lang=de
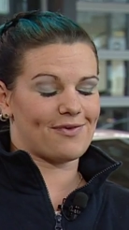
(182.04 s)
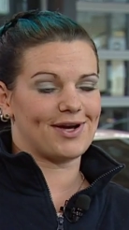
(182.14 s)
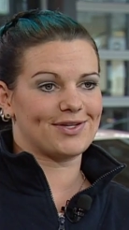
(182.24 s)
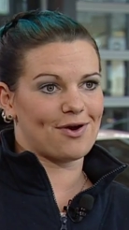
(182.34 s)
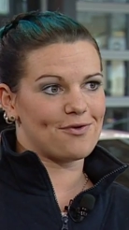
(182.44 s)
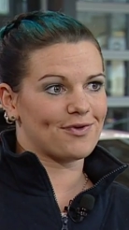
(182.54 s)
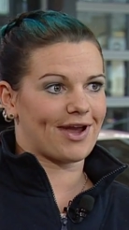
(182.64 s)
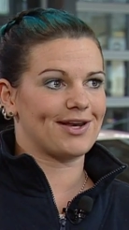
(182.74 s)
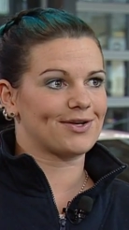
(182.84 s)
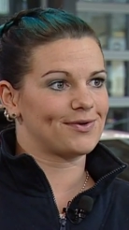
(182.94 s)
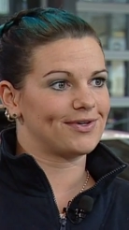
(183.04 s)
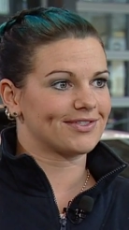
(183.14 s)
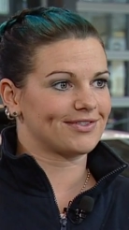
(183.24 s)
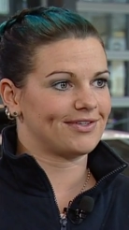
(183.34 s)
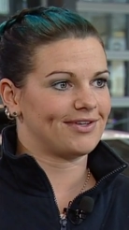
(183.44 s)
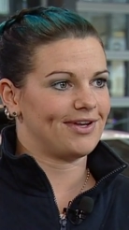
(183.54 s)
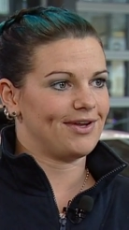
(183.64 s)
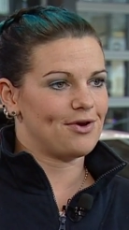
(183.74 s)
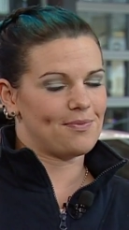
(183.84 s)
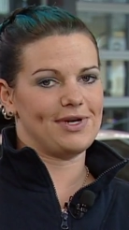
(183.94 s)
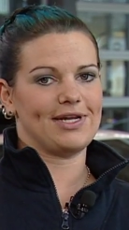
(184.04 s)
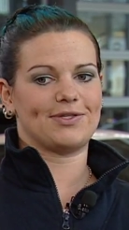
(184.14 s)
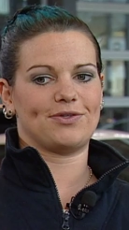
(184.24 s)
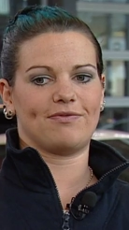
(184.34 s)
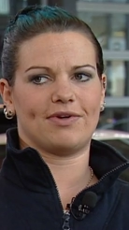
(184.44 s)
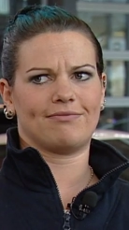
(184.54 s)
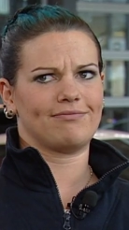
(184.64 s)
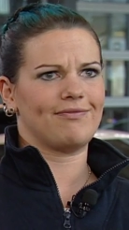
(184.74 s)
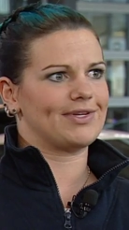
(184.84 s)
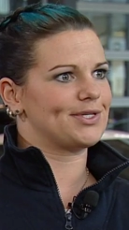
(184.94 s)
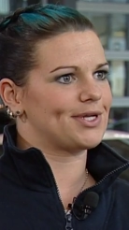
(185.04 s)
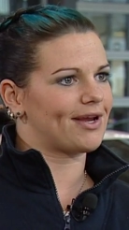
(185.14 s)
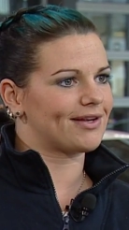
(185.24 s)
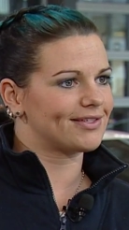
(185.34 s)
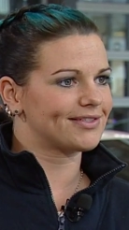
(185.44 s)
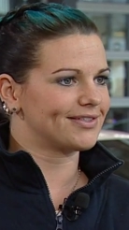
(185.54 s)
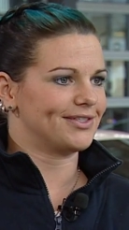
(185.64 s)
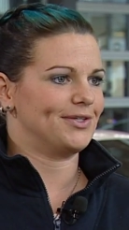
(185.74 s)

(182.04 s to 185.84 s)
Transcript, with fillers: wacht auf, rennt los und überlegt sich irgendwann, was ist eigentlich.